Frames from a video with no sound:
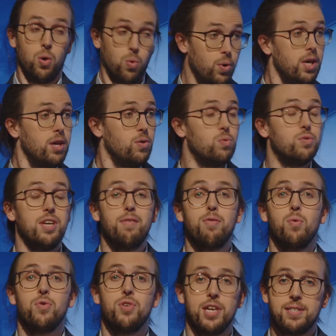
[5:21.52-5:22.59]
oui, nous
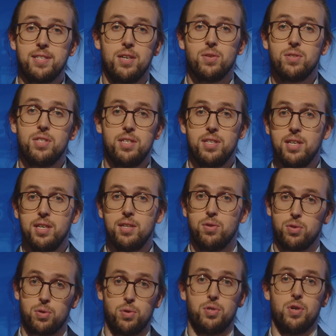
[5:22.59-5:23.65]
avons une excellente idée de
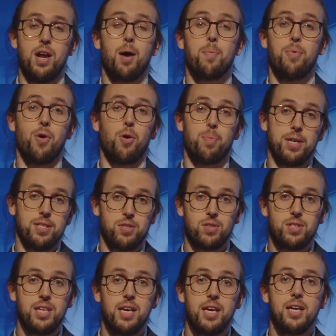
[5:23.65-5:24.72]
ce que cela peut
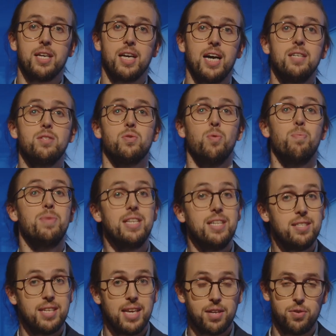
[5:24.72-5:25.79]
représenter grâce au
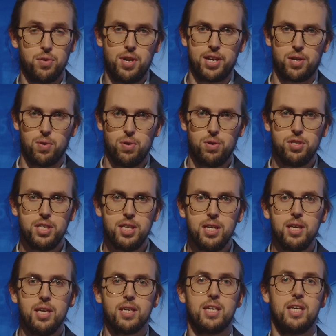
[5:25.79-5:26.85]
ministère de l'écologie,